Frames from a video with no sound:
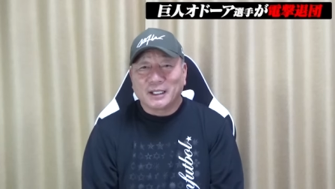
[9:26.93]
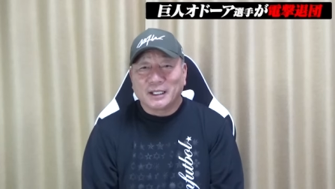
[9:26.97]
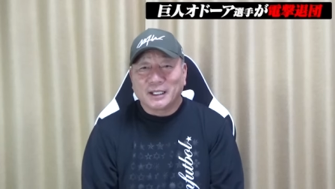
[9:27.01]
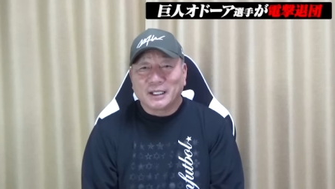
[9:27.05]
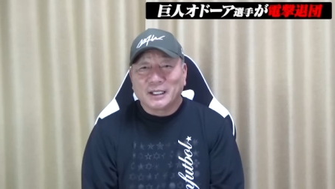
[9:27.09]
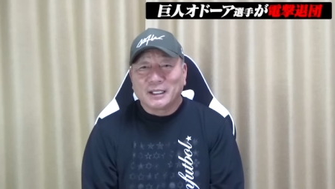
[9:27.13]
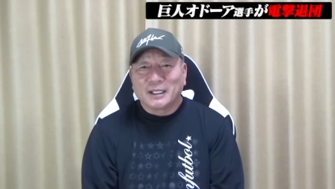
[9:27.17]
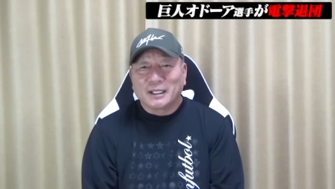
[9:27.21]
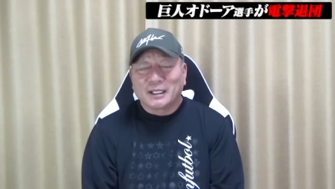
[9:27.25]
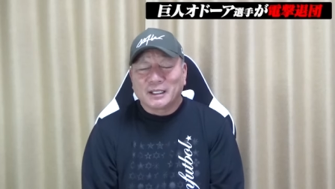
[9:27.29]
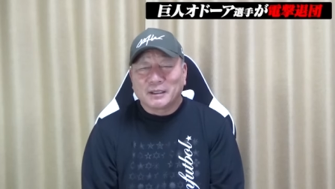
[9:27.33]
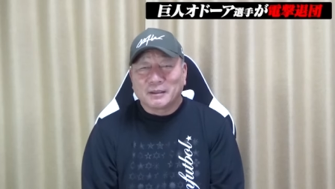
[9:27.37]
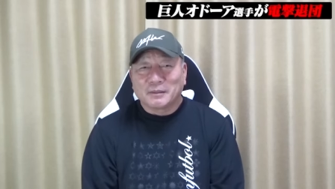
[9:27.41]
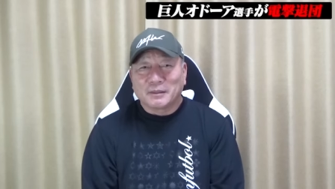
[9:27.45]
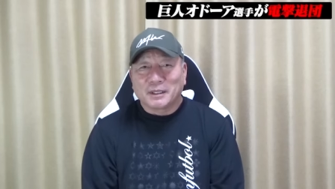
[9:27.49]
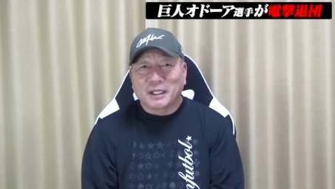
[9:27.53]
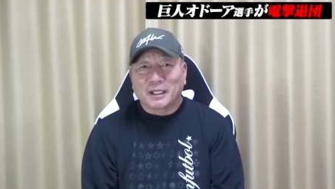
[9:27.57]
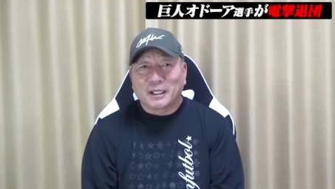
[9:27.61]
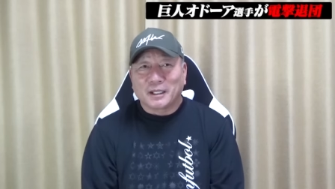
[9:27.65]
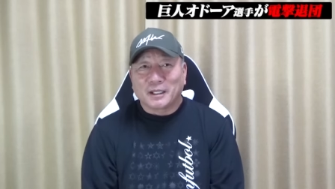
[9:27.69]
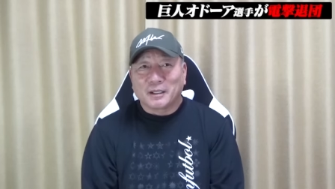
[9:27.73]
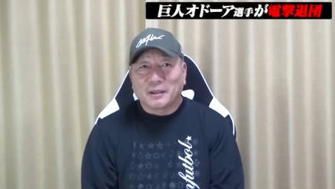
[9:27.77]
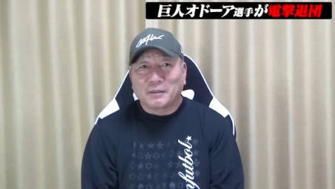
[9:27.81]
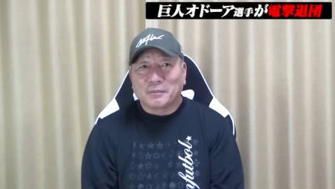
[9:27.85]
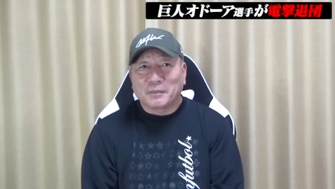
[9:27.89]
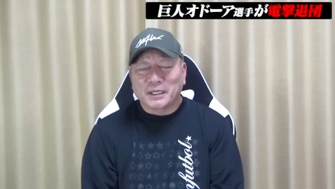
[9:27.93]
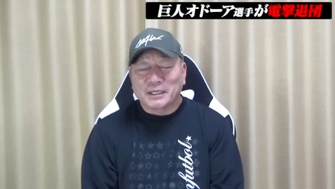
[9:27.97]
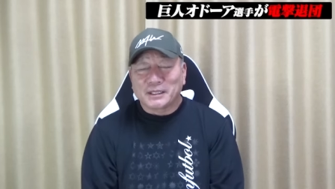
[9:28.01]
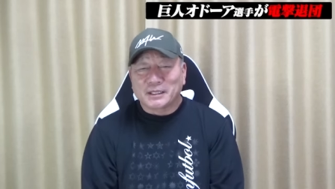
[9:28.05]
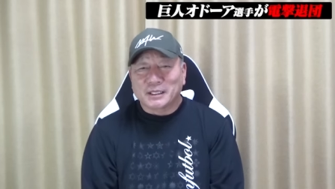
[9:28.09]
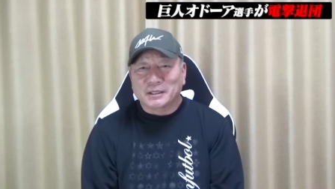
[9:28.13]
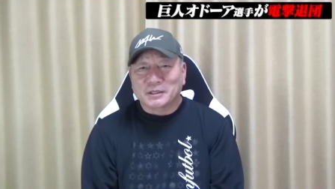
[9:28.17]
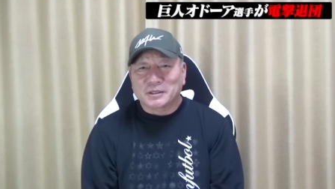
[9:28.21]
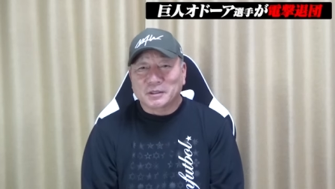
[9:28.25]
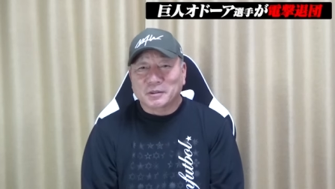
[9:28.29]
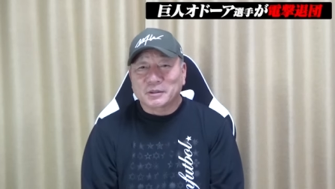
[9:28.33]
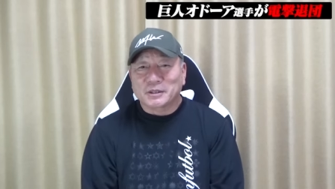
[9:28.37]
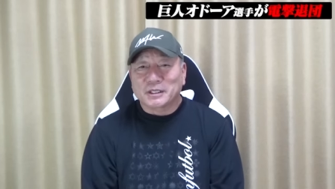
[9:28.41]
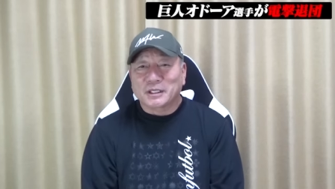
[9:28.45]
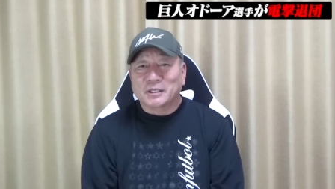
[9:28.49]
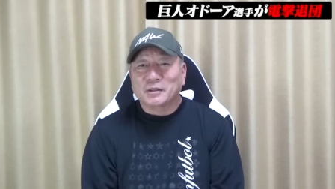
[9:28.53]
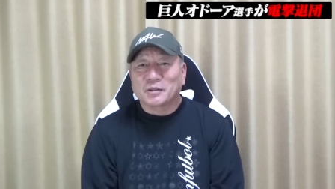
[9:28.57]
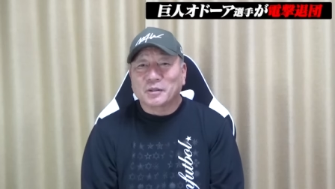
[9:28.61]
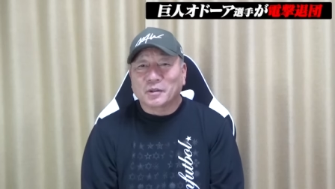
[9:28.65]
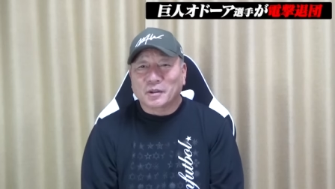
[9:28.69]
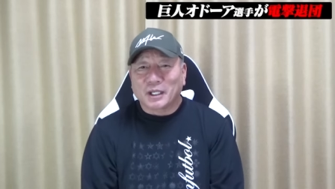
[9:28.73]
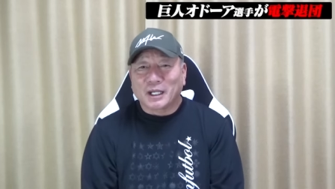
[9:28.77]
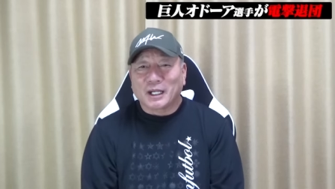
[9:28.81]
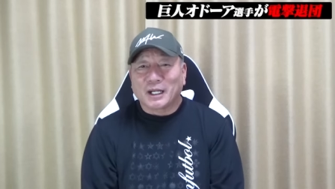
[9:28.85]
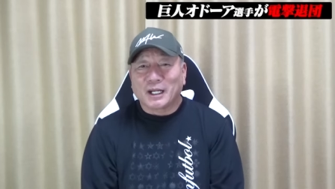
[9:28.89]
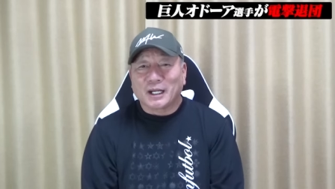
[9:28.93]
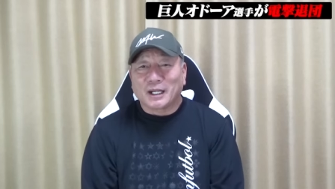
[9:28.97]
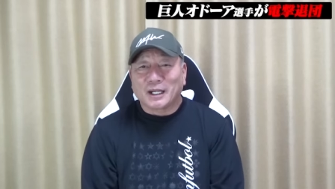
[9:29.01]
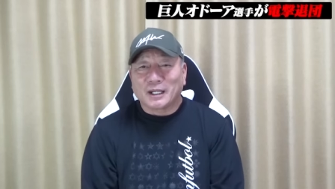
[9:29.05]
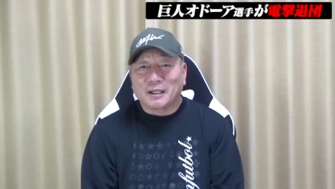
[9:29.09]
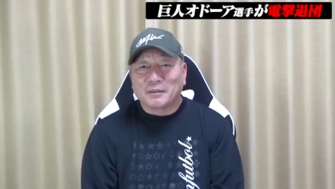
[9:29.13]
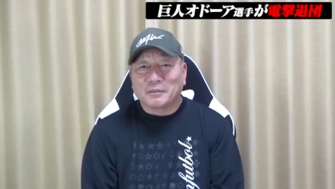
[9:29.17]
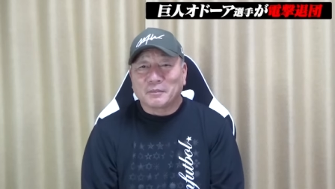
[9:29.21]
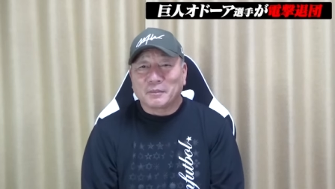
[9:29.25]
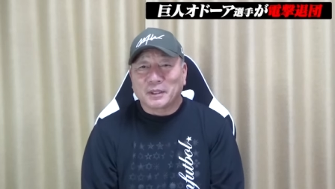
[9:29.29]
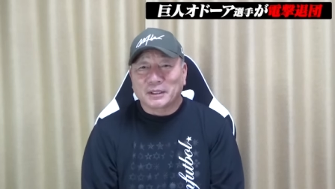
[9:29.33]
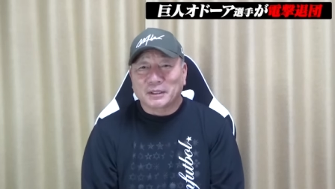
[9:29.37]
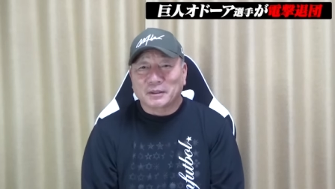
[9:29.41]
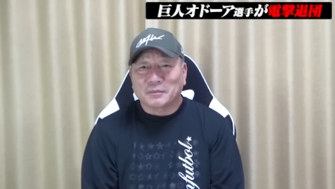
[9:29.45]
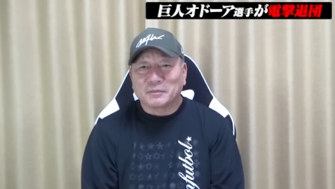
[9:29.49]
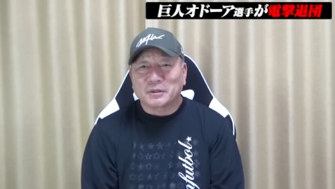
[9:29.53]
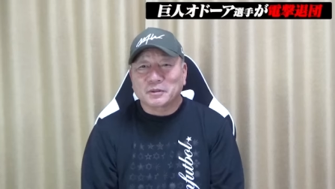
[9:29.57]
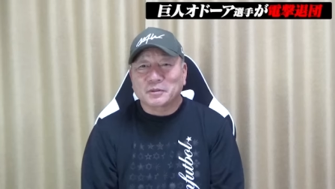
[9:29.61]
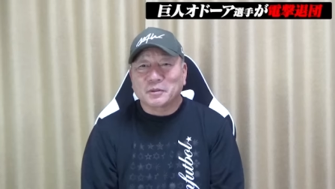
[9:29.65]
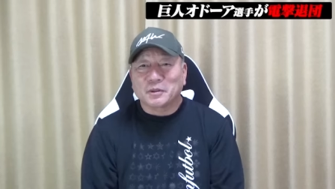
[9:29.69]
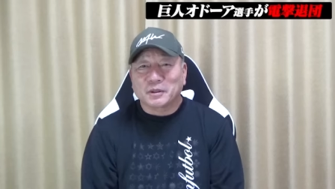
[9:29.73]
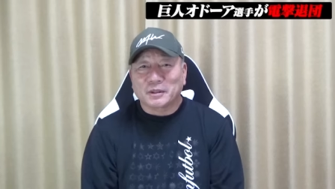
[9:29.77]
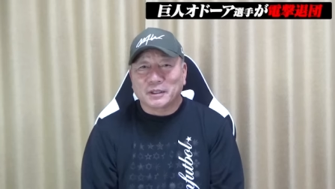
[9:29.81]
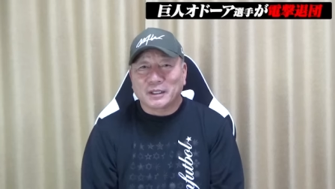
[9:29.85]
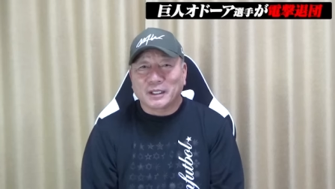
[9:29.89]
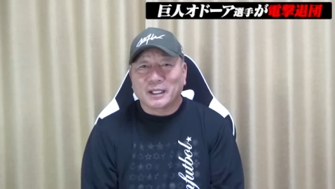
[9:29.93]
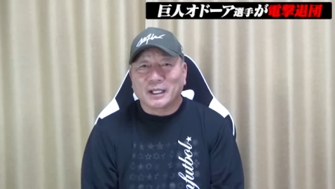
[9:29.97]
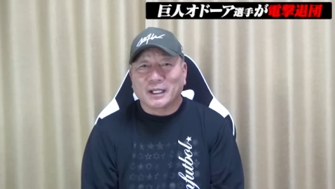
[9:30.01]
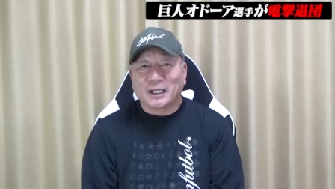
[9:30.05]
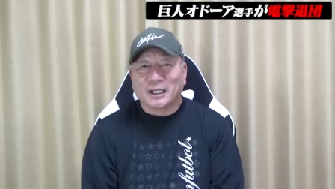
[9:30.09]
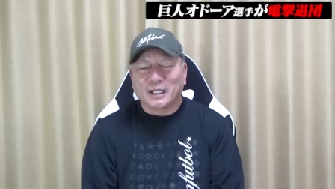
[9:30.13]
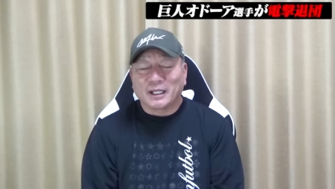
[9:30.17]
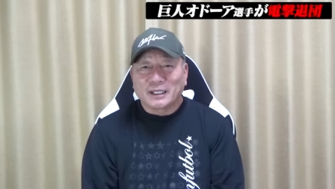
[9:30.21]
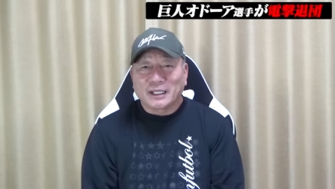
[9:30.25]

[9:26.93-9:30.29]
うん、まあ、メジャー挑戦とかまた向こうで